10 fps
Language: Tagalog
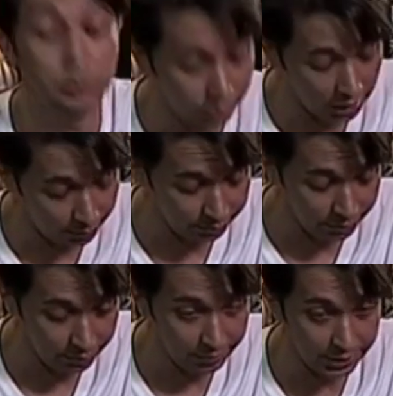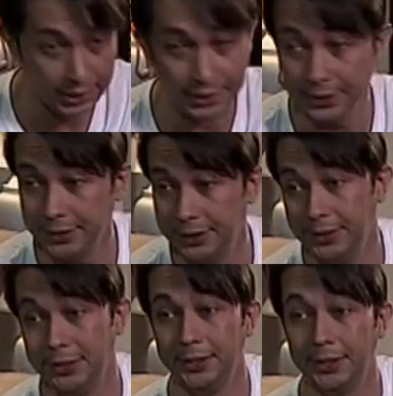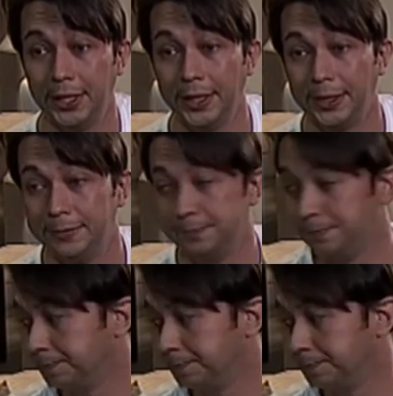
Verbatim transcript: mo dapat binibigay lahat ng hinihingi ni Clara